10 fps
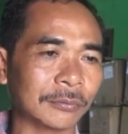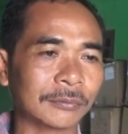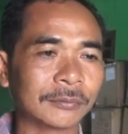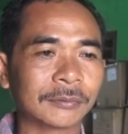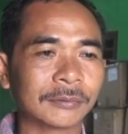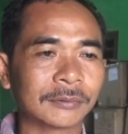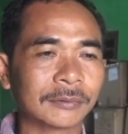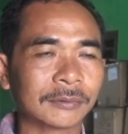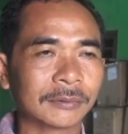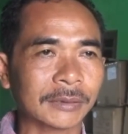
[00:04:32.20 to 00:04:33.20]
67 ribu
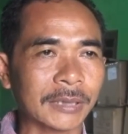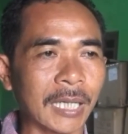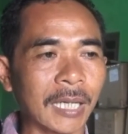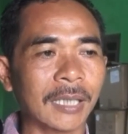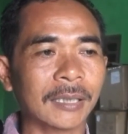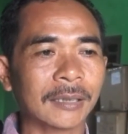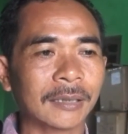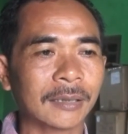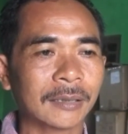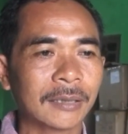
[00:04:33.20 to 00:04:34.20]
iya per apa
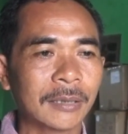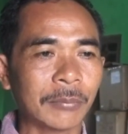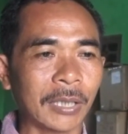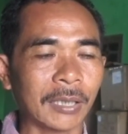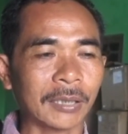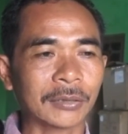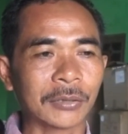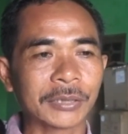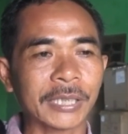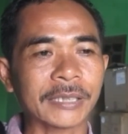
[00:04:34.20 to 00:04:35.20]
itu per
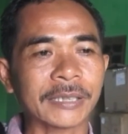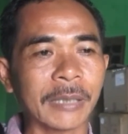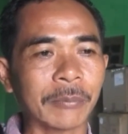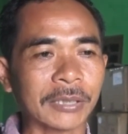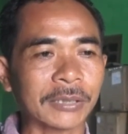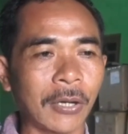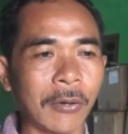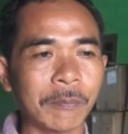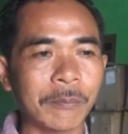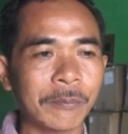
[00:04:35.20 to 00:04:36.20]
mesin per slot
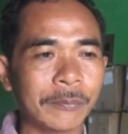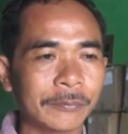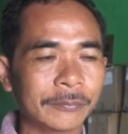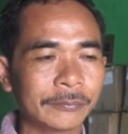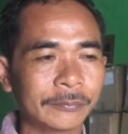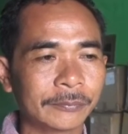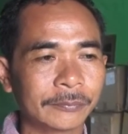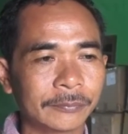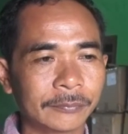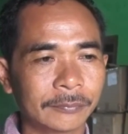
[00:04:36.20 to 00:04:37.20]

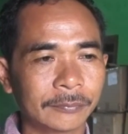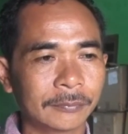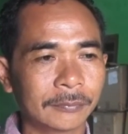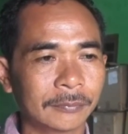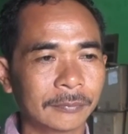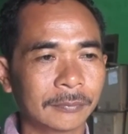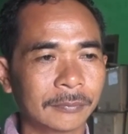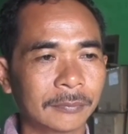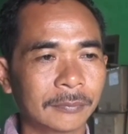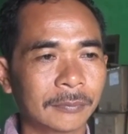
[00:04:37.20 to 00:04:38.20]
itu juga masih bisa laku
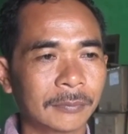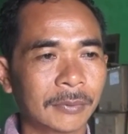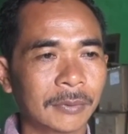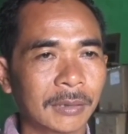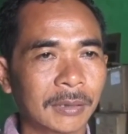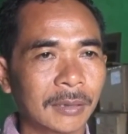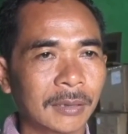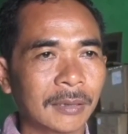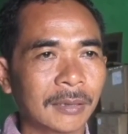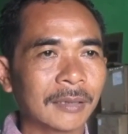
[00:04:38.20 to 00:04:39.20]
pak ya segitu
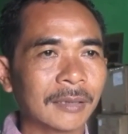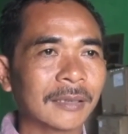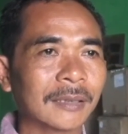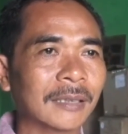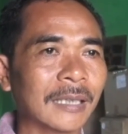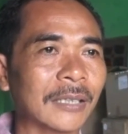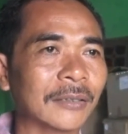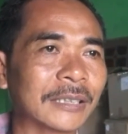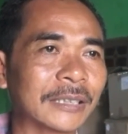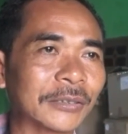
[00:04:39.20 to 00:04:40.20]
kalau
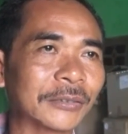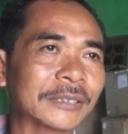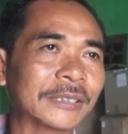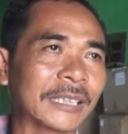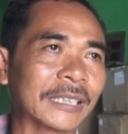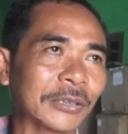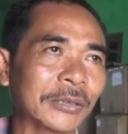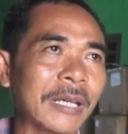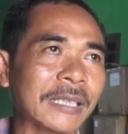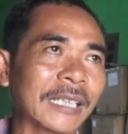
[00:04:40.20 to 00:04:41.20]
gitu segitu
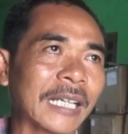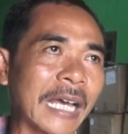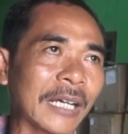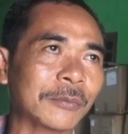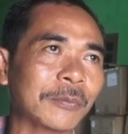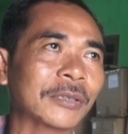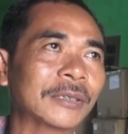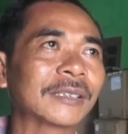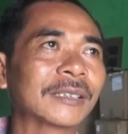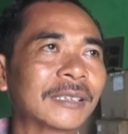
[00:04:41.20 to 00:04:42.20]
masih laku pun
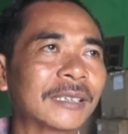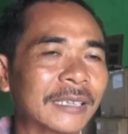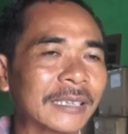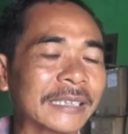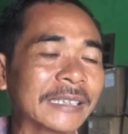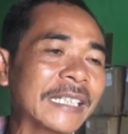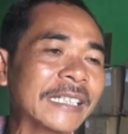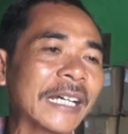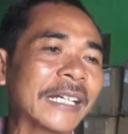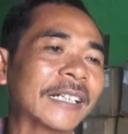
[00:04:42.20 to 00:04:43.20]
kita yang